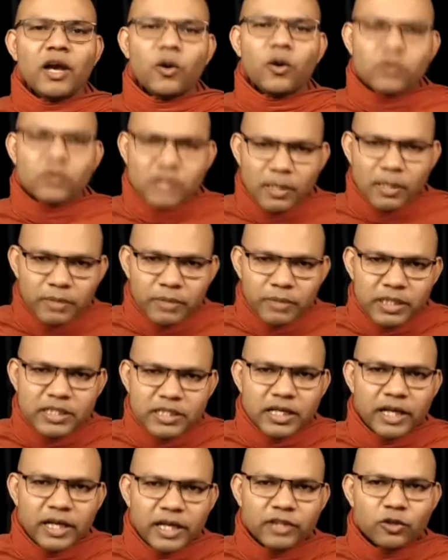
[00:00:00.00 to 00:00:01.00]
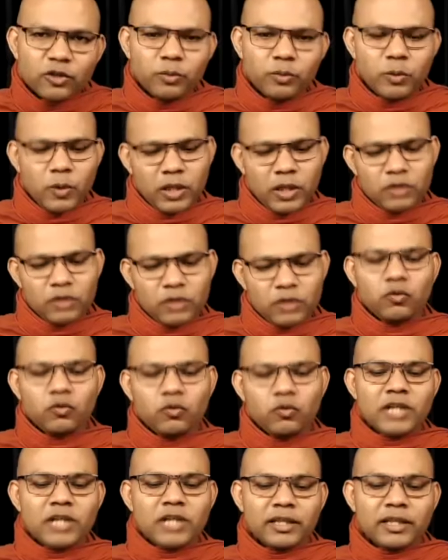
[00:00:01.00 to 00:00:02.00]
उसका बीज कहीं तो भी होगा तो वो
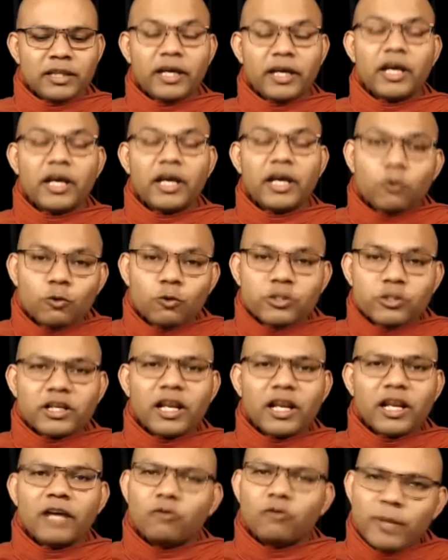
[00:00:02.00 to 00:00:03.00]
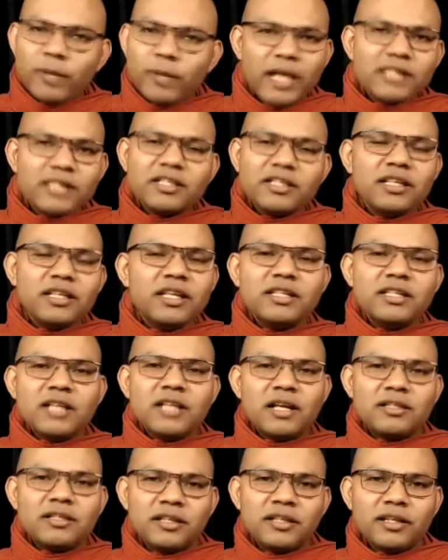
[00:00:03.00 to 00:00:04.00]
जानते हैं कुशल है वो भी ऐसे नहीं
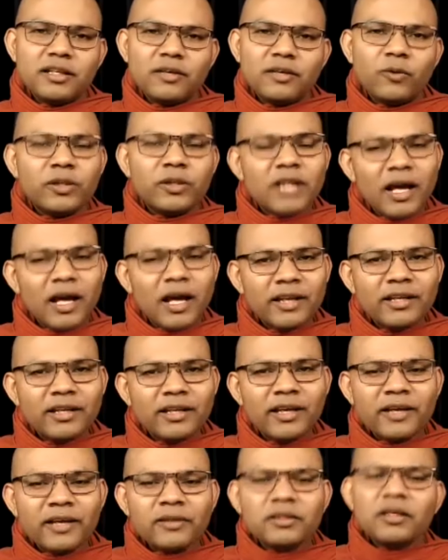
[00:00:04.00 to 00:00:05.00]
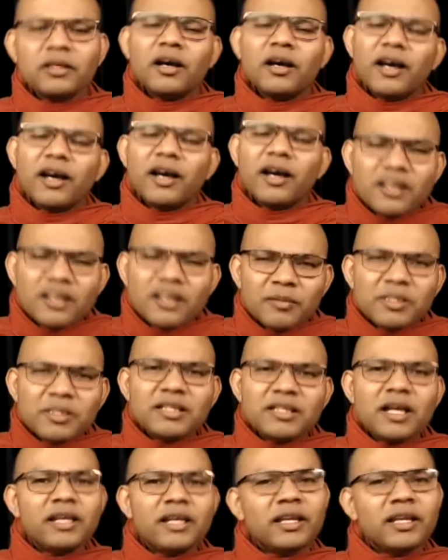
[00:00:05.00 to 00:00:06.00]
जान जाते कोई दानी है अरे जन्म से
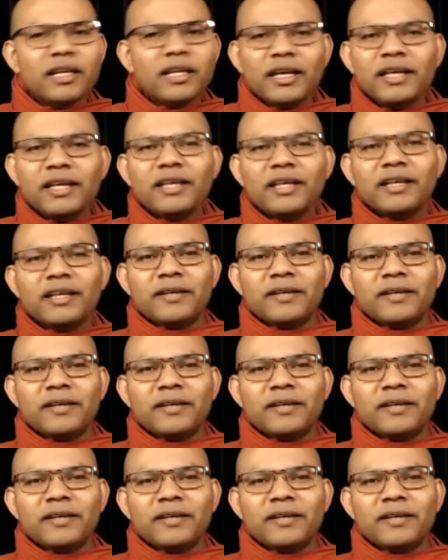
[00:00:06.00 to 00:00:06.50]
दानी नहीं